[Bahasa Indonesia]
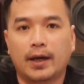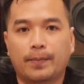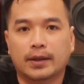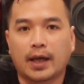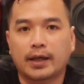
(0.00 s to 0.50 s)
Bila ada
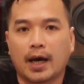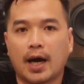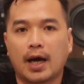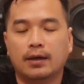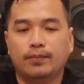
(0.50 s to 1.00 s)

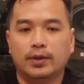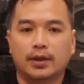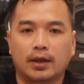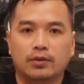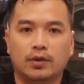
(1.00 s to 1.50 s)
pertanyaan
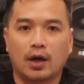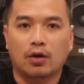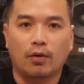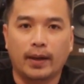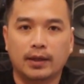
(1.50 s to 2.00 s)
bisa
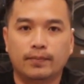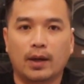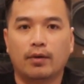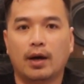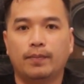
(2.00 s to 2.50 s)
juga komen di
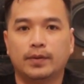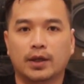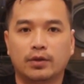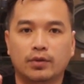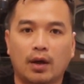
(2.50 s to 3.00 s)
bawah,
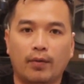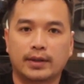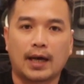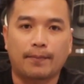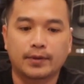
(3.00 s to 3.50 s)
bisa juga
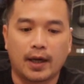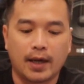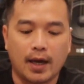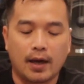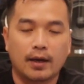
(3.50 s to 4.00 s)
WhatsApp
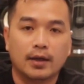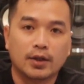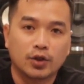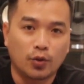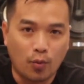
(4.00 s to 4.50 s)
saya.
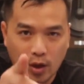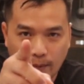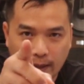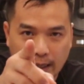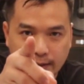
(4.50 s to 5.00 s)
Semoga
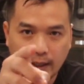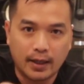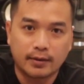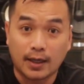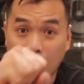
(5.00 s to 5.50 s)

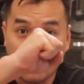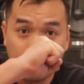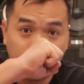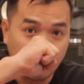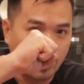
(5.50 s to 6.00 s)
berhasil.
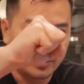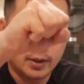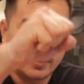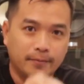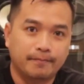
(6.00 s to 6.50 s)
Salam Pro
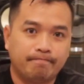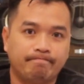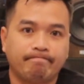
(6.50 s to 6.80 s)
Audio.